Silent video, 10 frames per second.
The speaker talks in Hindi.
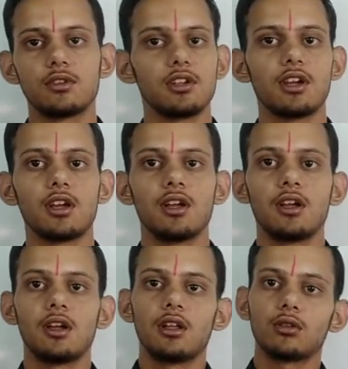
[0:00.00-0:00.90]
ठीक है
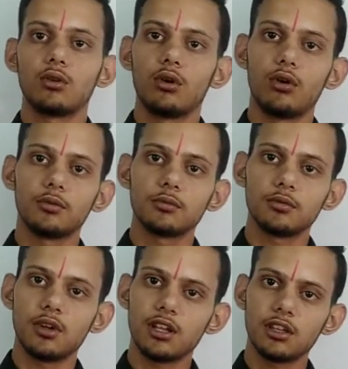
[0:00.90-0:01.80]
तो
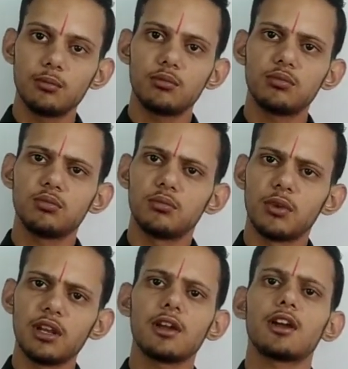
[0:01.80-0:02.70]
एकदम
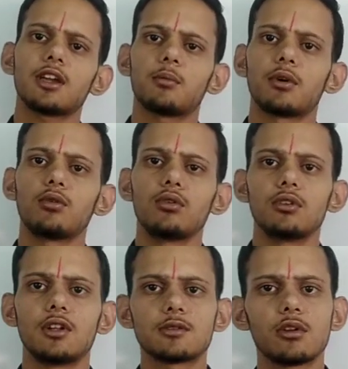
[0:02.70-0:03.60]
मन लगा के पढ़ो
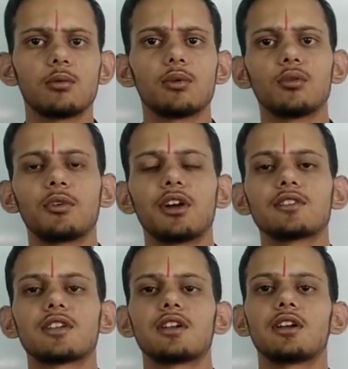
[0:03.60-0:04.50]
नेचुरल
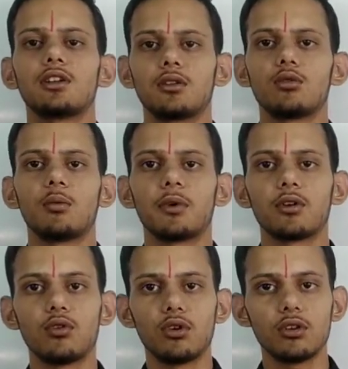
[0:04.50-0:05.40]
फिनोमिनाज हैं इनको
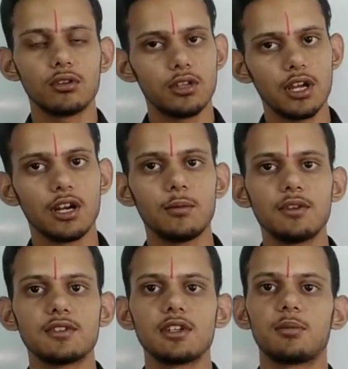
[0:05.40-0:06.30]
अपन को देखना
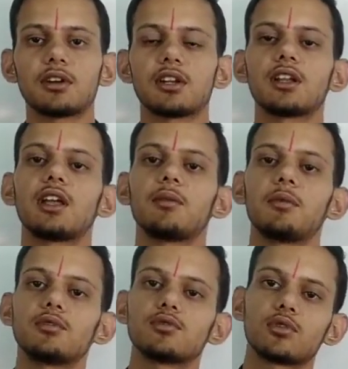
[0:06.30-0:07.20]
भी चाहिए प्रैक्टिकल लाइफ
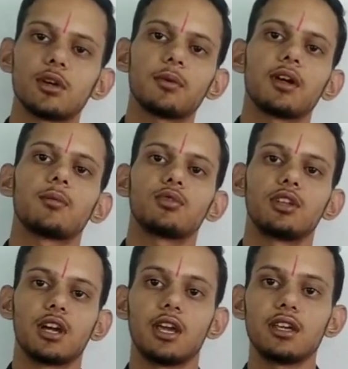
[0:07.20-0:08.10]
में जो कि अपन आपको
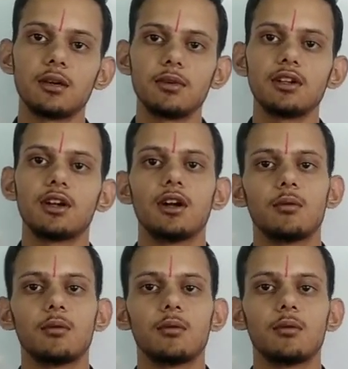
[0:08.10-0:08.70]
दिखाएंगे भी